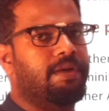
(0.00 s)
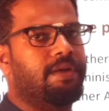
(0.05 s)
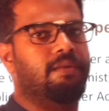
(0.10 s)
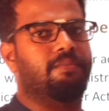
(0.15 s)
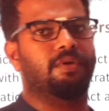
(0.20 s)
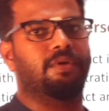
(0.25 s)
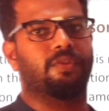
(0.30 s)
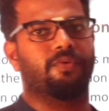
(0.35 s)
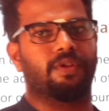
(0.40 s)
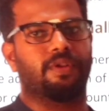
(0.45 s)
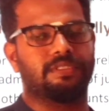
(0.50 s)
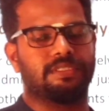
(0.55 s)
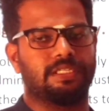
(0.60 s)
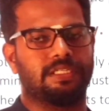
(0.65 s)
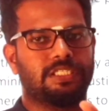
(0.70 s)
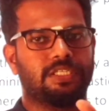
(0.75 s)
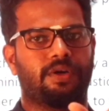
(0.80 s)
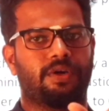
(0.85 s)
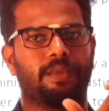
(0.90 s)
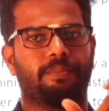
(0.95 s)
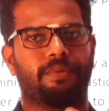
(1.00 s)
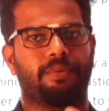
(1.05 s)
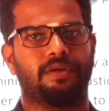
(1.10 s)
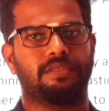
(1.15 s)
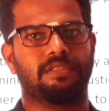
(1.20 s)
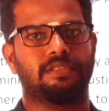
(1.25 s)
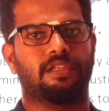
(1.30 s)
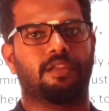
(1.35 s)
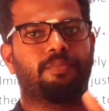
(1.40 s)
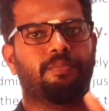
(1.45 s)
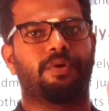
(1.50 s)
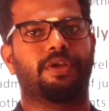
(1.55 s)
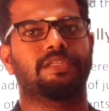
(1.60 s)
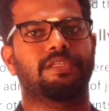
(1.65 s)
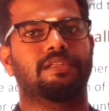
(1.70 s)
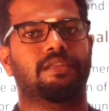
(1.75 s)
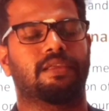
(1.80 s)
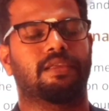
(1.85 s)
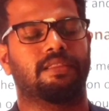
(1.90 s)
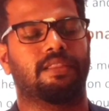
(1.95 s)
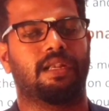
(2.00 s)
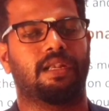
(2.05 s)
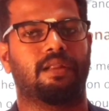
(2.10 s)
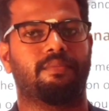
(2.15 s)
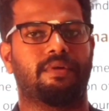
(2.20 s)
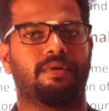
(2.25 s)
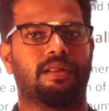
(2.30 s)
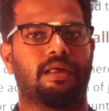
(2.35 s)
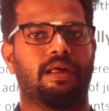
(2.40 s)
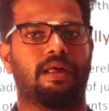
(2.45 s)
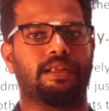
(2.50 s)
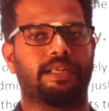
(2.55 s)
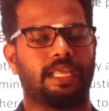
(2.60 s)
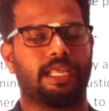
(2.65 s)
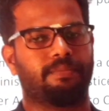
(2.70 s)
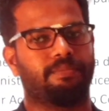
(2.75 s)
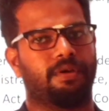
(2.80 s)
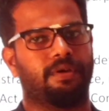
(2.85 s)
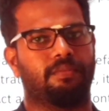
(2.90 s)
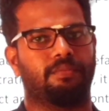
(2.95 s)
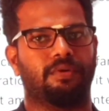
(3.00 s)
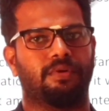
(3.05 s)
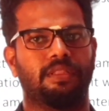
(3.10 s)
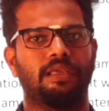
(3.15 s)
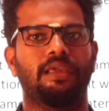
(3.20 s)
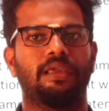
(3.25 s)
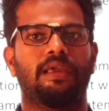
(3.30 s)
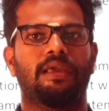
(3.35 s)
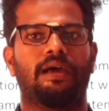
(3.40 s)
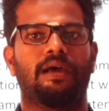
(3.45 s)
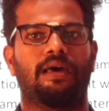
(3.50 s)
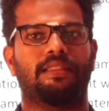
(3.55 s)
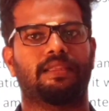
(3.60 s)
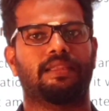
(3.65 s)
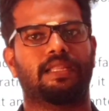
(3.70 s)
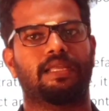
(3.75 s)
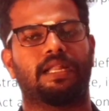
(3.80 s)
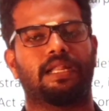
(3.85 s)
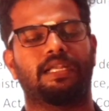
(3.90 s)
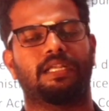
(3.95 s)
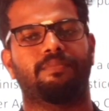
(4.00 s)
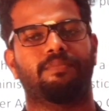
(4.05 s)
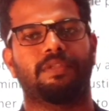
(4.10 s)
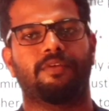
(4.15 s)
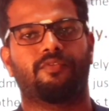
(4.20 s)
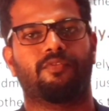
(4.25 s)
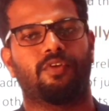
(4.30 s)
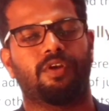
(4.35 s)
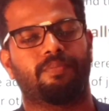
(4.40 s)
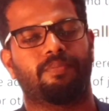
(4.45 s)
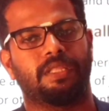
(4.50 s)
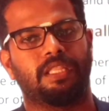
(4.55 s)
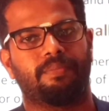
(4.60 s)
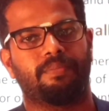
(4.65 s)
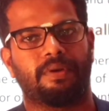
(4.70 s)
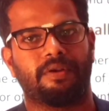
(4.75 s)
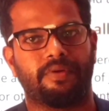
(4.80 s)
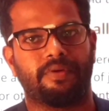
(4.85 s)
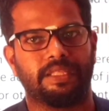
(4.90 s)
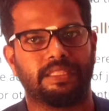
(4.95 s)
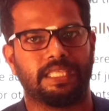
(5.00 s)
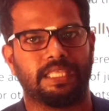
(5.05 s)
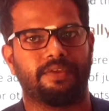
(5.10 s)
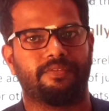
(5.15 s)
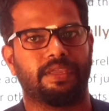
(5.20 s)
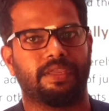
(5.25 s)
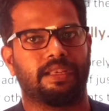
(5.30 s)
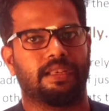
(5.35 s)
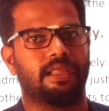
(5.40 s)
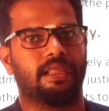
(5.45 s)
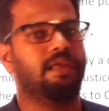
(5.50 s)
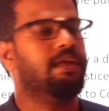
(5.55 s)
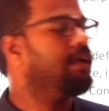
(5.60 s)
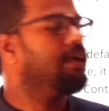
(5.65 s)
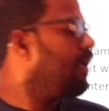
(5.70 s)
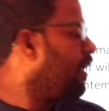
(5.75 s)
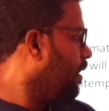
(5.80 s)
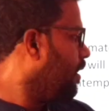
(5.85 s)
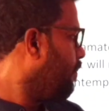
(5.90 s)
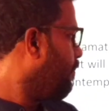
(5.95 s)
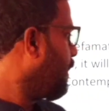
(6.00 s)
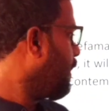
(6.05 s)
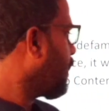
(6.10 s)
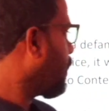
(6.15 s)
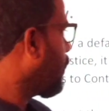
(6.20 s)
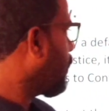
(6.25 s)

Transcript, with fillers: பண்ணும்போது ஒரு ஜட்ஜோடைய பர்சனல் ரெப்புடேஷனுக்கு எதிராக நம்ம அட்டாக் பண்ணும்போது அதற்கு கண்டெம்ட் ஆஃப் கோர்ட் பதிவு பண்ண வேண்டிய தேவையில்லை பட்